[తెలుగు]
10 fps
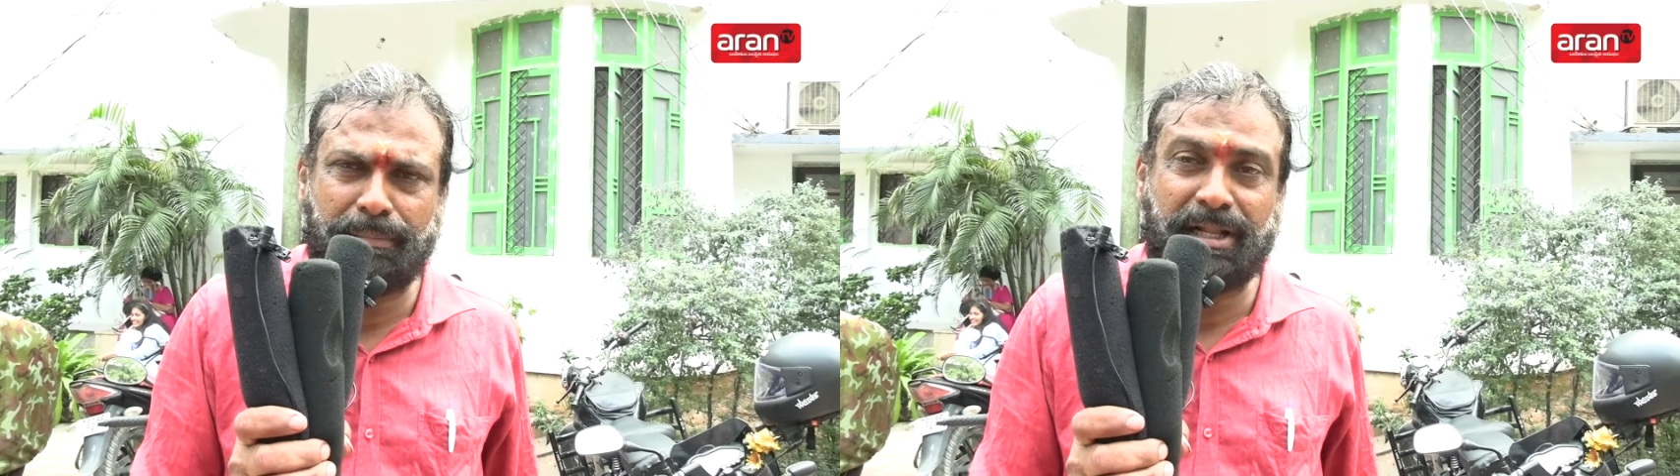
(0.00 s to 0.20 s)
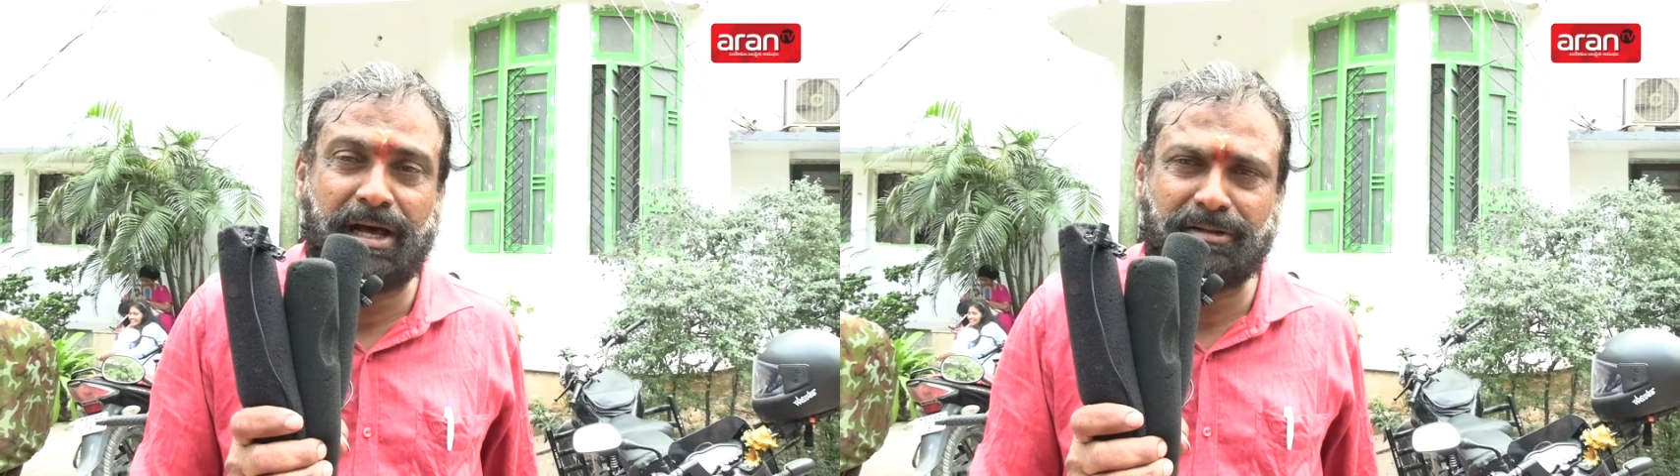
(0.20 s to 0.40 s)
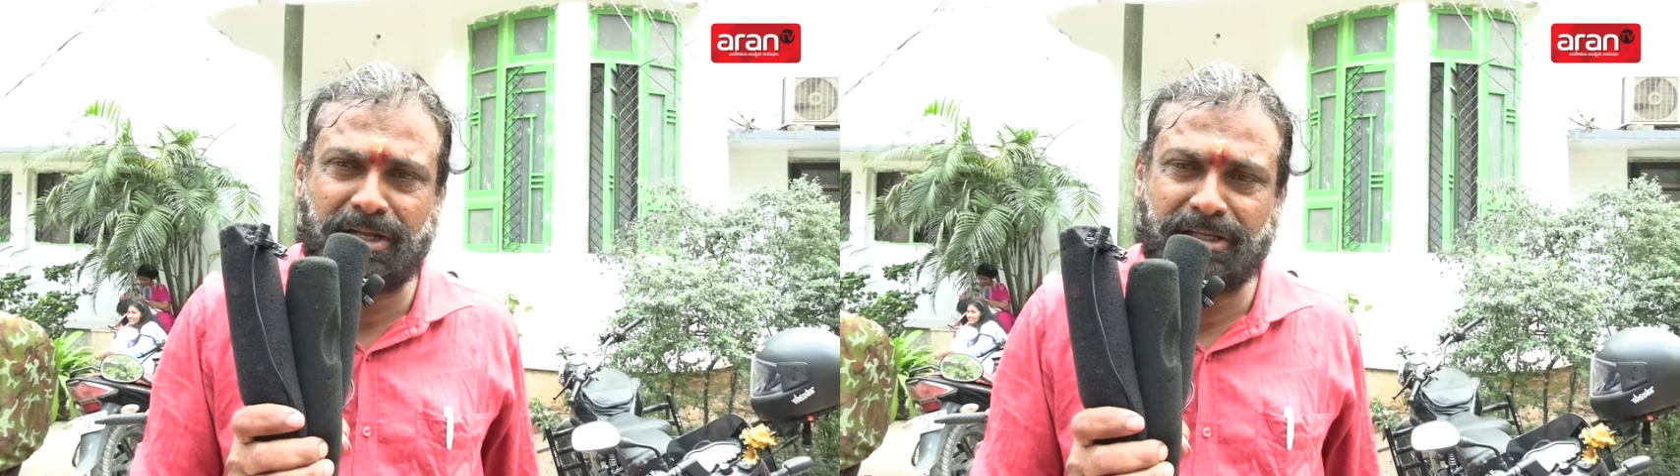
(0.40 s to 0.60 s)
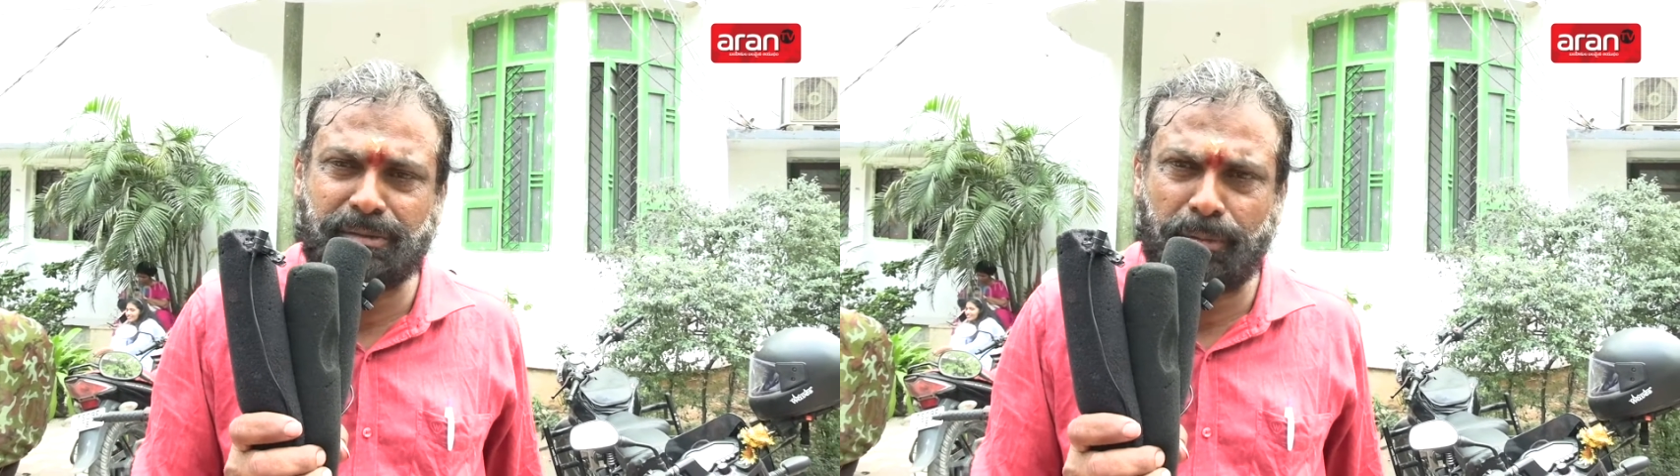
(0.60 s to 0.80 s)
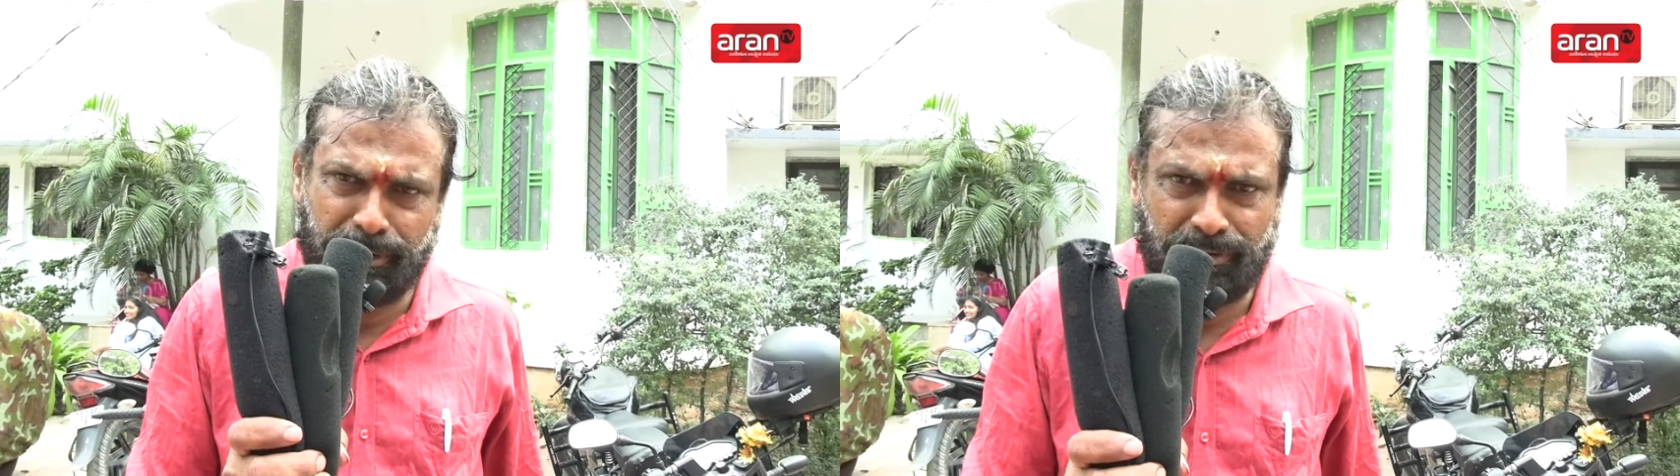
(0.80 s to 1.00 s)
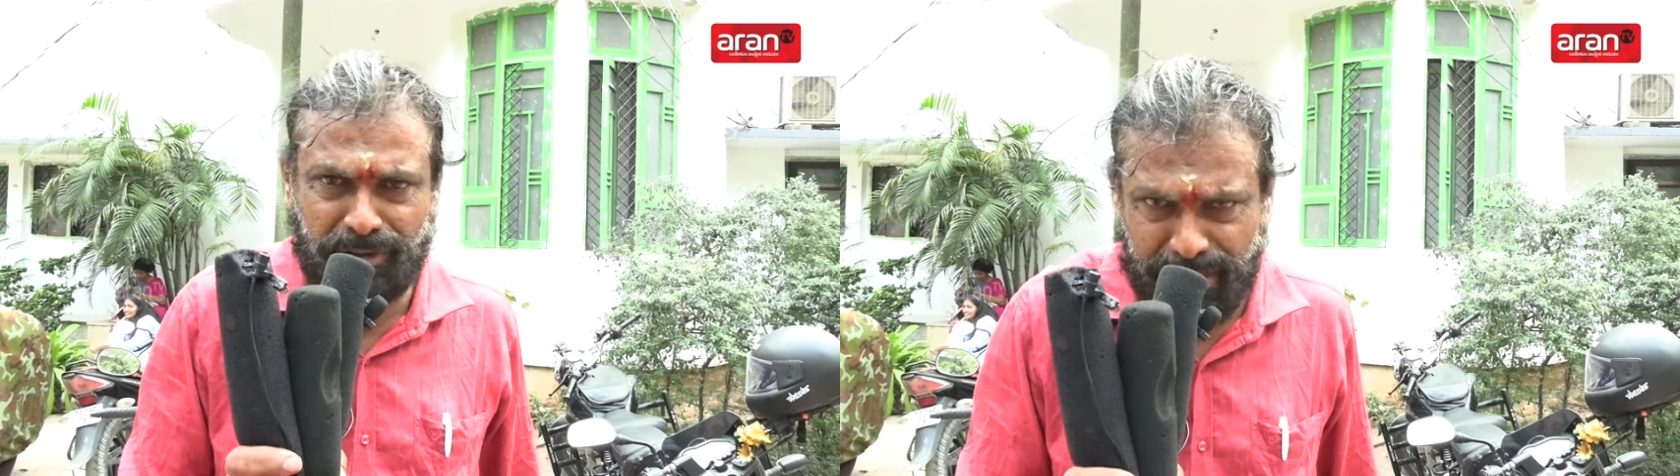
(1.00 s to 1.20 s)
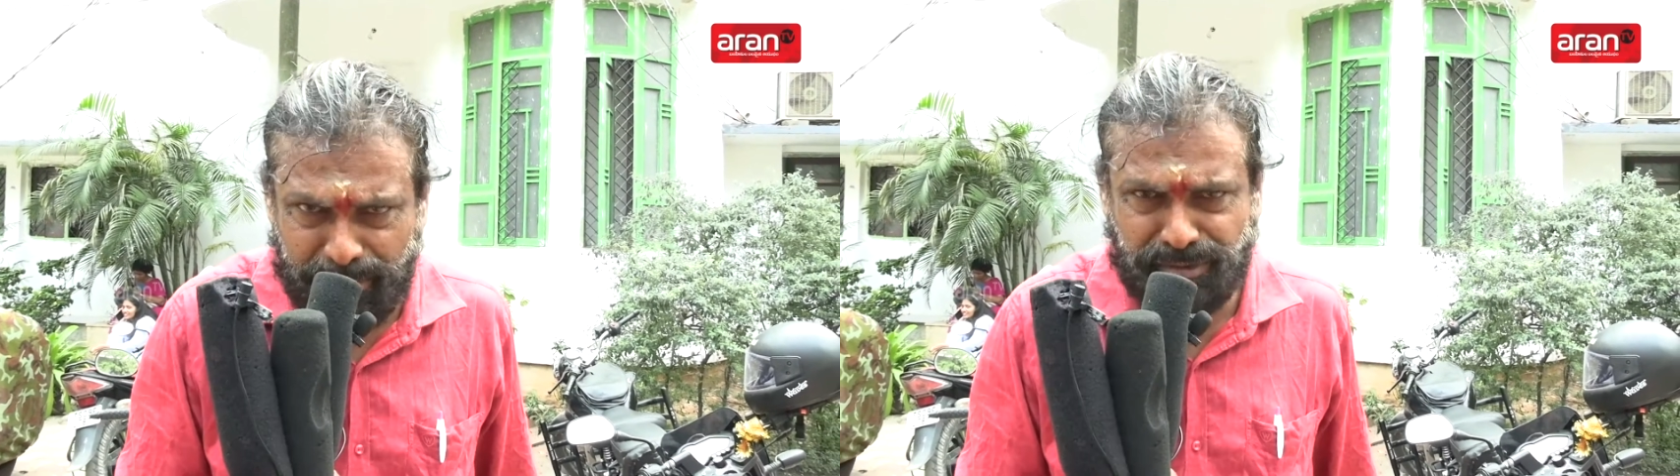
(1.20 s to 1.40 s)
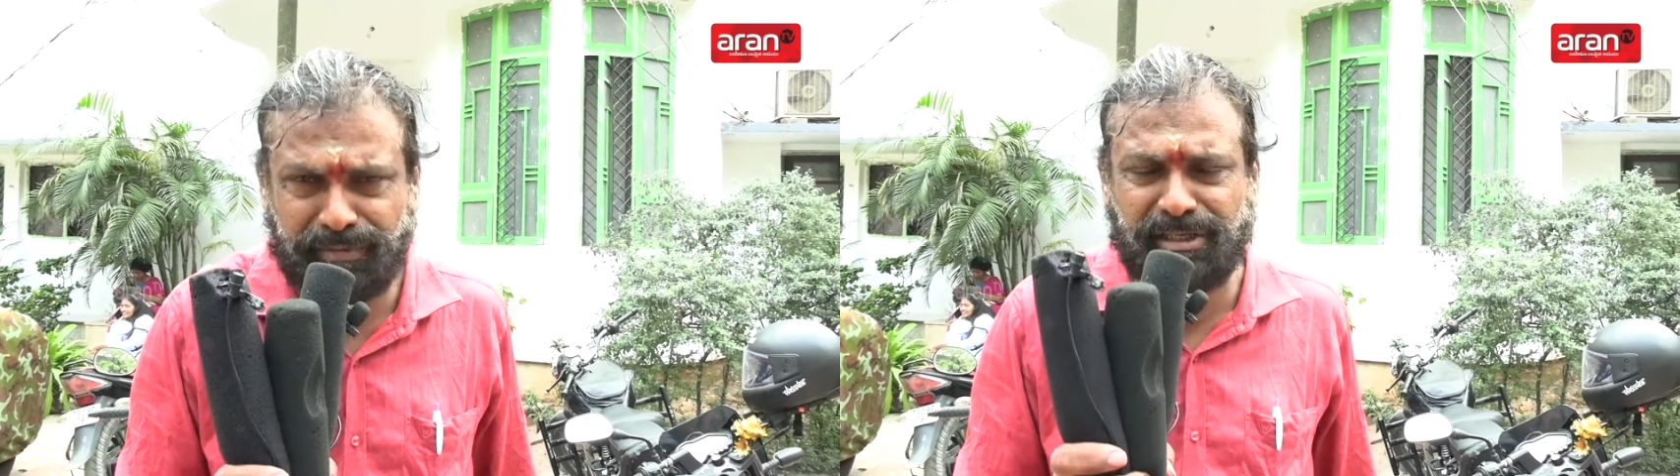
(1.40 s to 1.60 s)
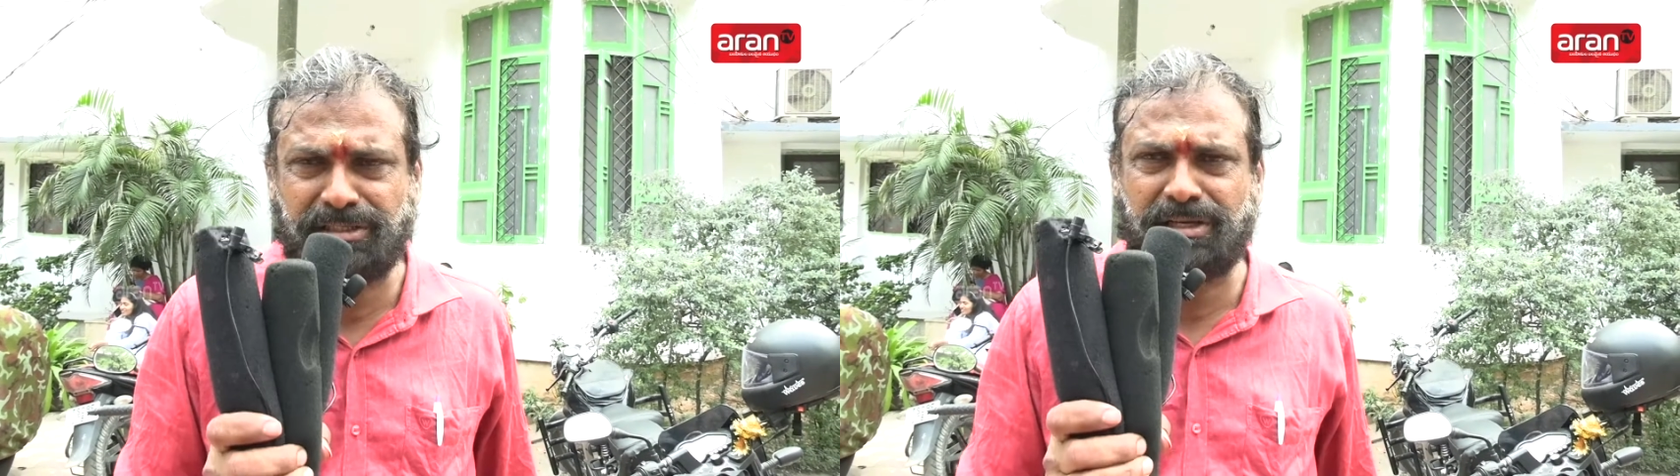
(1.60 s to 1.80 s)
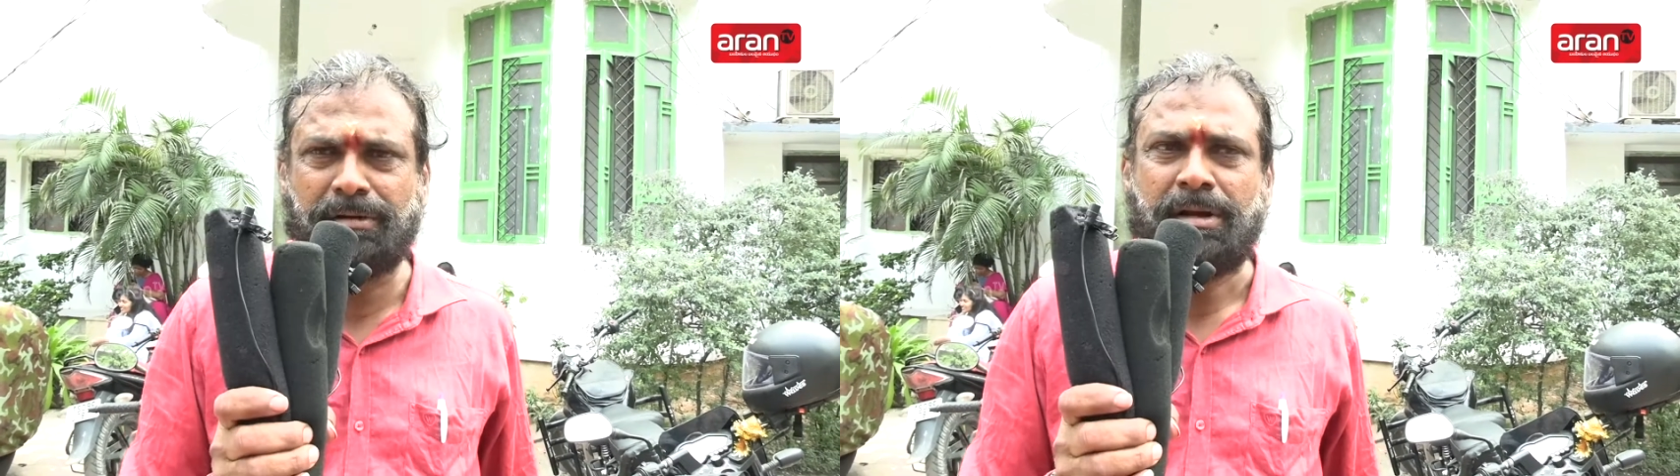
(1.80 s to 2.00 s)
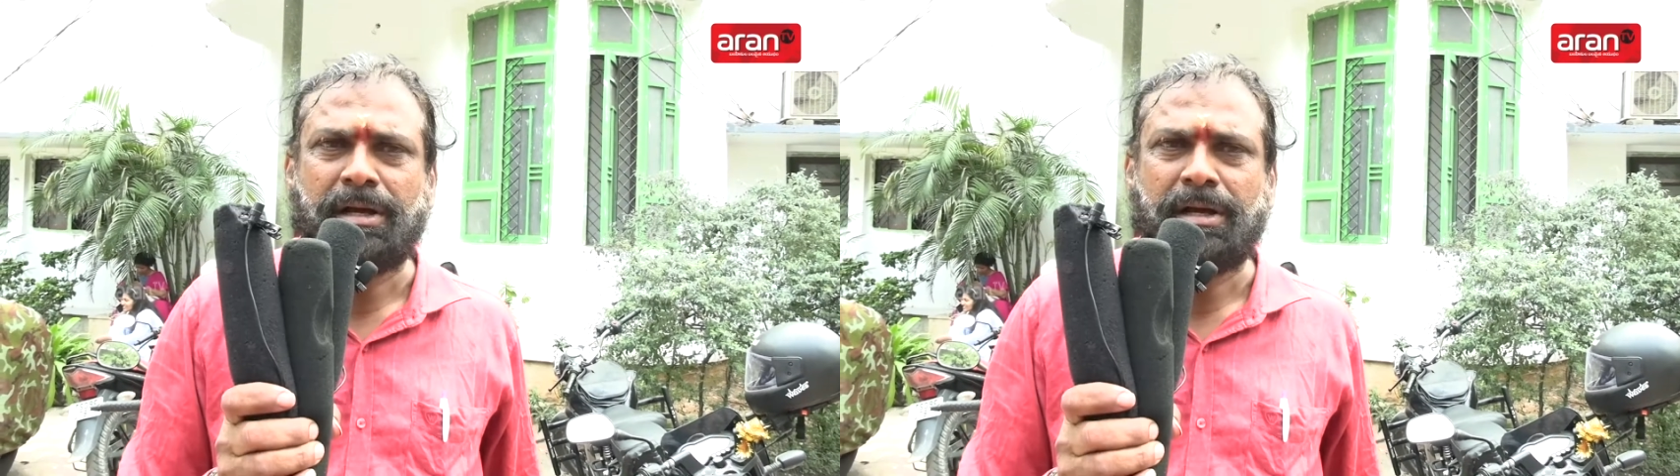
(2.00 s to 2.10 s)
పదహారు తారీఖు నుంచి ముప్పై వరకు క్లైమాక్స్ ఫైట్ తీశారు